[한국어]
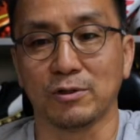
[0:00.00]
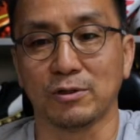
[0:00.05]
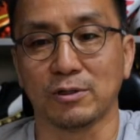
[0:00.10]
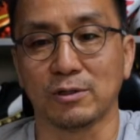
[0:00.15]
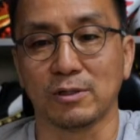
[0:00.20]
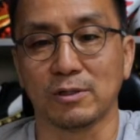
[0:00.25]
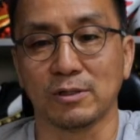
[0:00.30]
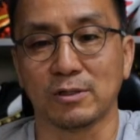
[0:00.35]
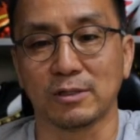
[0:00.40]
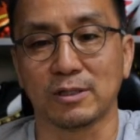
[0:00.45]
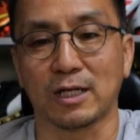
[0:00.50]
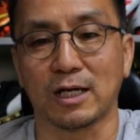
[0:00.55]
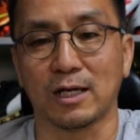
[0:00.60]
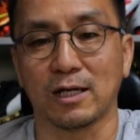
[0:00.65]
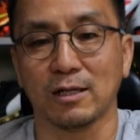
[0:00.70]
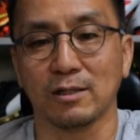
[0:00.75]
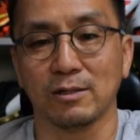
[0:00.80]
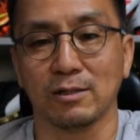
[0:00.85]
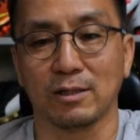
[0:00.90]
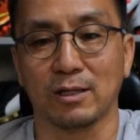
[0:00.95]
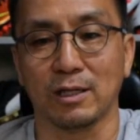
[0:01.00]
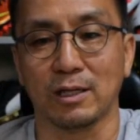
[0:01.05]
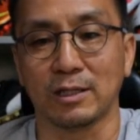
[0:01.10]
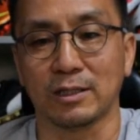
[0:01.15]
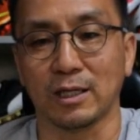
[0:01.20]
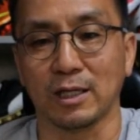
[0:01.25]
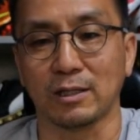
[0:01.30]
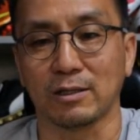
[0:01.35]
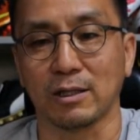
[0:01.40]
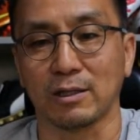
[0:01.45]
이런 거일 거다 이렇게
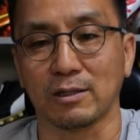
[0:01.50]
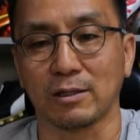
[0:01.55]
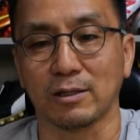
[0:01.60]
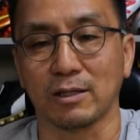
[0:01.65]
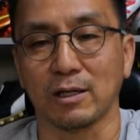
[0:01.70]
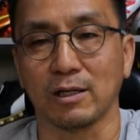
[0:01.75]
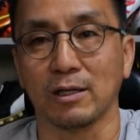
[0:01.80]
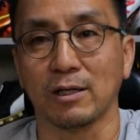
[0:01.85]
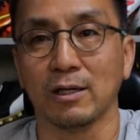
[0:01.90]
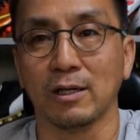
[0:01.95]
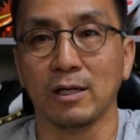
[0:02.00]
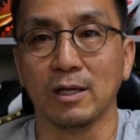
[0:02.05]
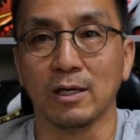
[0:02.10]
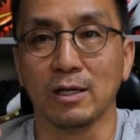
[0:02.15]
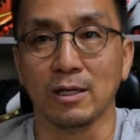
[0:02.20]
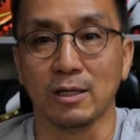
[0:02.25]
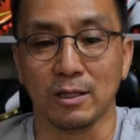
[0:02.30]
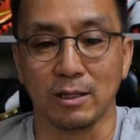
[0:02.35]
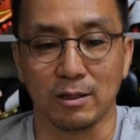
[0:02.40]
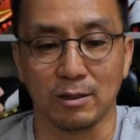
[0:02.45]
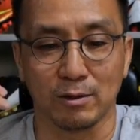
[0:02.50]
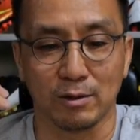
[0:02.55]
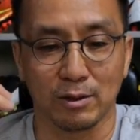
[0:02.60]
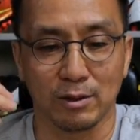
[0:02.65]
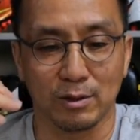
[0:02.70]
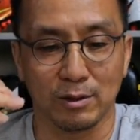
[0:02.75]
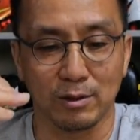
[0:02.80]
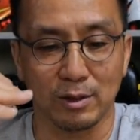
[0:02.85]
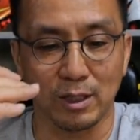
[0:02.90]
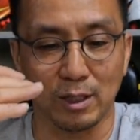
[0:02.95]
예상이 되는데
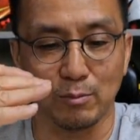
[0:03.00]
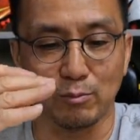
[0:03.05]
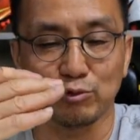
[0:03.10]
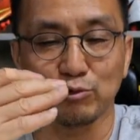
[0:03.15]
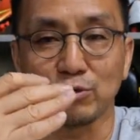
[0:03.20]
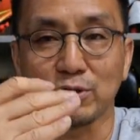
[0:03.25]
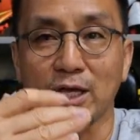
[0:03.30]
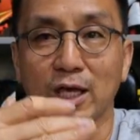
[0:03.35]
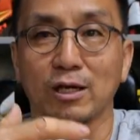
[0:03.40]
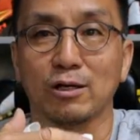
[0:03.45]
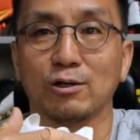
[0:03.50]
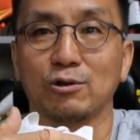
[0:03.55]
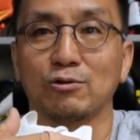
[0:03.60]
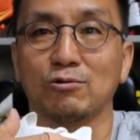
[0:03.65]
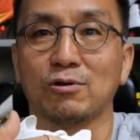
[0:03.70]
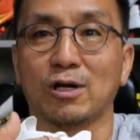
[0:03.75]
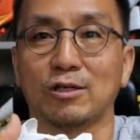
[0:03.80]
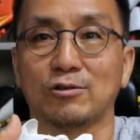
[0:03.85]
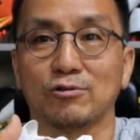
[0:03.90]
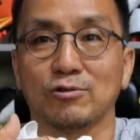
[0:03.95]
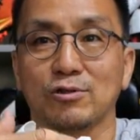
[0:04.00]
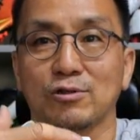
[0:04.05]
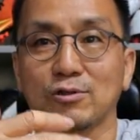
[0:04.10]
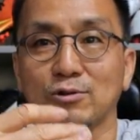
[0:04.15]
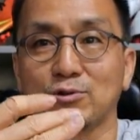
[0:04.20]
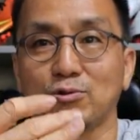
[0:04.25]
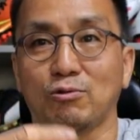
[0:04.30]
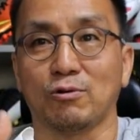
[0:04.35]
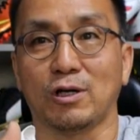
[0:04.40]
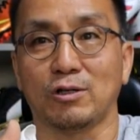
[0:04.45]
어, 이게 무슨 캥거루
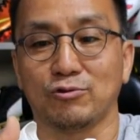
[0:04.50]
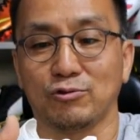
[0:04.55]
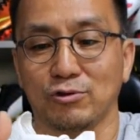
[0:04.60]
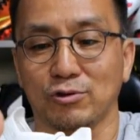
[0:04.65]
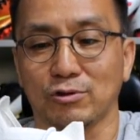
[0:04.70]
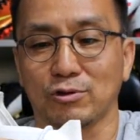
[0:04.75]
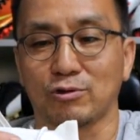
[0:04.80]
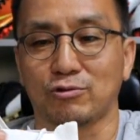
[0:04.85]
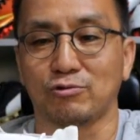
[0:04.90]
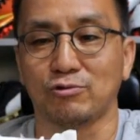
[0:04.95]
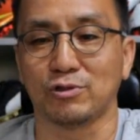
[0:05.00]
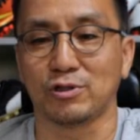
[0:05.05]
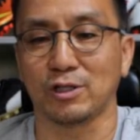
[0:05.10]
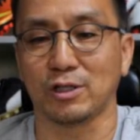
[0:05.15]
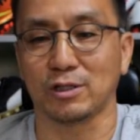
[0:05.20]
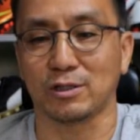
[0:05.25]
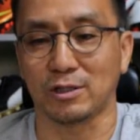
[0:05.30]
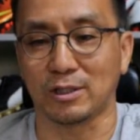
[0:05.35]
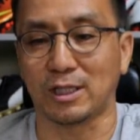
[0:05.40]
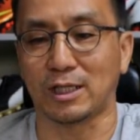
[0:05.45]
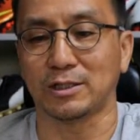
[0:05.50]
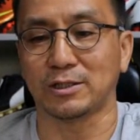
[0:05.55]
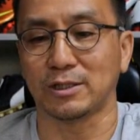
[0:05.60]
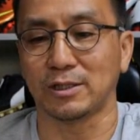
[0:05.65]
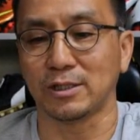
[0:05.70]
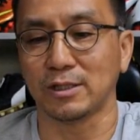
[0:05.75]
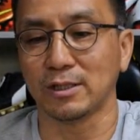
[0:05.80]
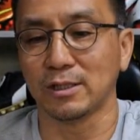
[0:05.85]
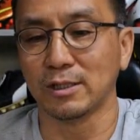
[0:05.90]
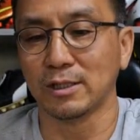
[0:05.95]
가죽이든 소 가죽이든 둘째
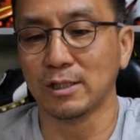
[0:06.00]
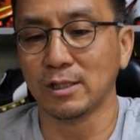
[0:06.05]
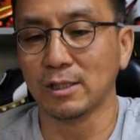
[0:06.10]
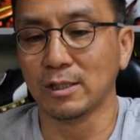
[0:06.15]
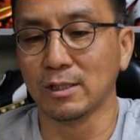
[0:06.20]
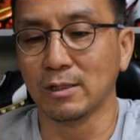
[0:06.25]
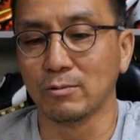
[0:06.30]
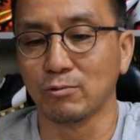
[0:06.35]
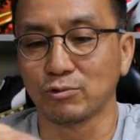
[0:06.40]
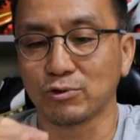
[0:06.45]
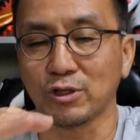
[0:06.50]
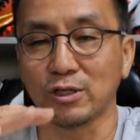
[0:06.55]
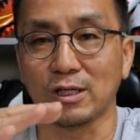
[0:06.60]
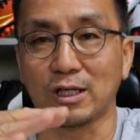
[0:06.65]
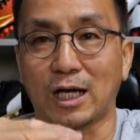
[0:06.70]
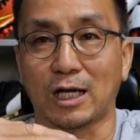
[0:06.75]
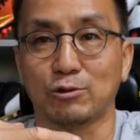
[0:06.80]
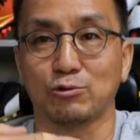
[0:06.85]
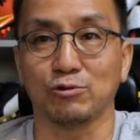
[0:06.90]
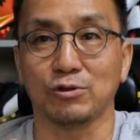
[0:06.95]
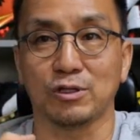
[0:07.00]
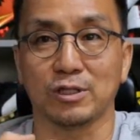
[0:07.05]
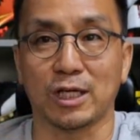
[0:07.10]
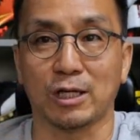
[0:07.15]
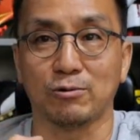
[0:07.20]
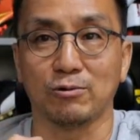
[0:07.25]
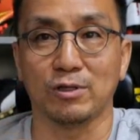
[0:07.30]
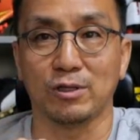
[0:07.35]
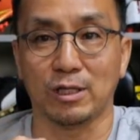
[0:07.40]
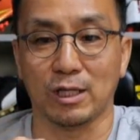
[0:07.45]
떠나서 우선 은 가죽이
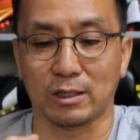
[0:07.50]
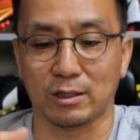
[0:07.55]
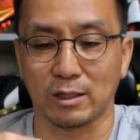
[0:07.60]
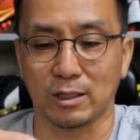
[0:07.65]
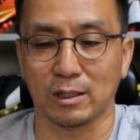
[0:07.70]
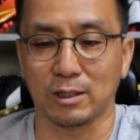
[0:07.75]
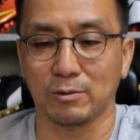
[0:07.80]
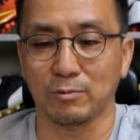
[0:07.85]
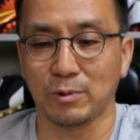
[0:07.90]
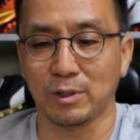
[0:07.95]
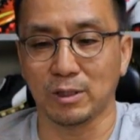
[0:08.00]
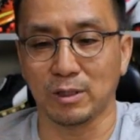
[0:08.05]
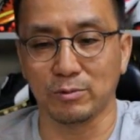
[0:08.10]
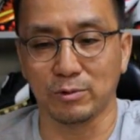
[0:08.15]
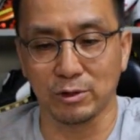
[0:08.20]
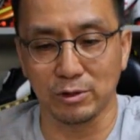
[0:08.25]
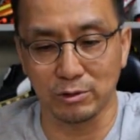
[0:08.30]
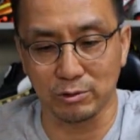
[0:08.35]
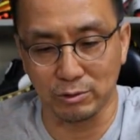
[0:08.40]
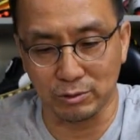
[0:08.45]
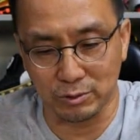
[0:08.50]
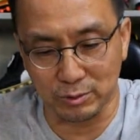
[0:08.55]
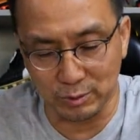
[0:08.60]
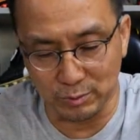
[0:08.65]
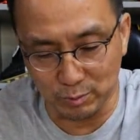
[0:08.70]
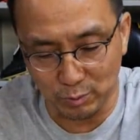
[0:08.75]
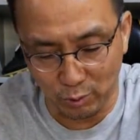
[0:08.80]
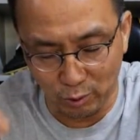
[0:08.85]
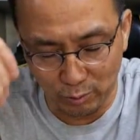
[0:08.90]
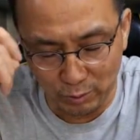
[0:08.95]
사용이 됐다. 왜냐면 여기도
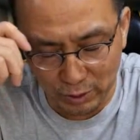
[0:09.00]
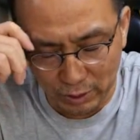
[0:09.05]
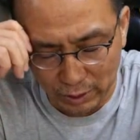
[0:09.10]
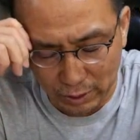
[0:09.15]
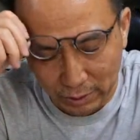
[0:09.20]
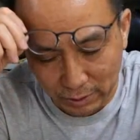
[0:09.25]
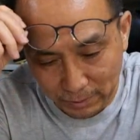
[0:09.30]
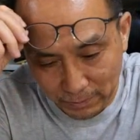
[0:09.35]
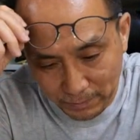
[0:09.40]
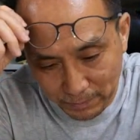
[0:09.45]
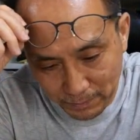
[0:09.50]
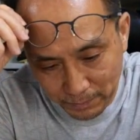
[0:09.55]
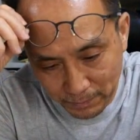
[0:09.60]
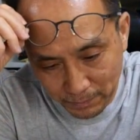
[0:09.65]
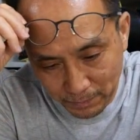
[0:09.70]
지금 보면